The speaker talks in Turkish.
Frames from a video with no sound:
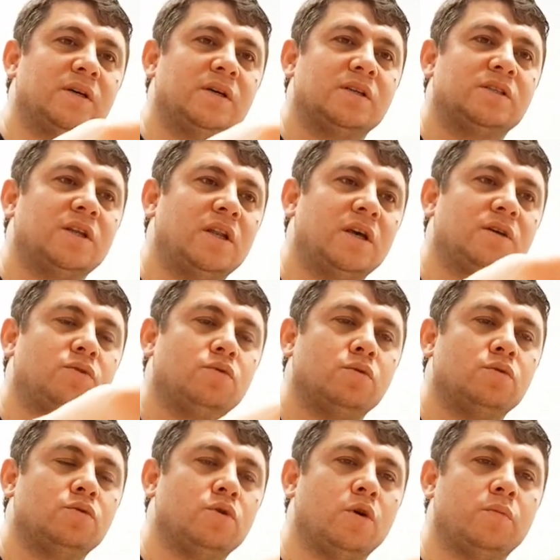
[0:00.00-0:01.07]
ırkçılık,
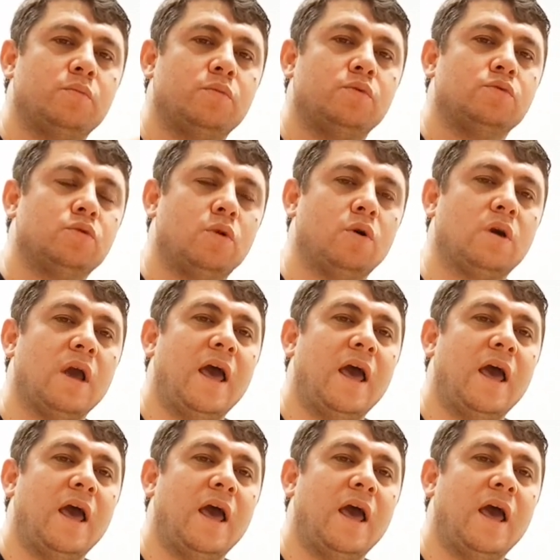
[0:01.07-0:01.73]
şunculuk, bunculuk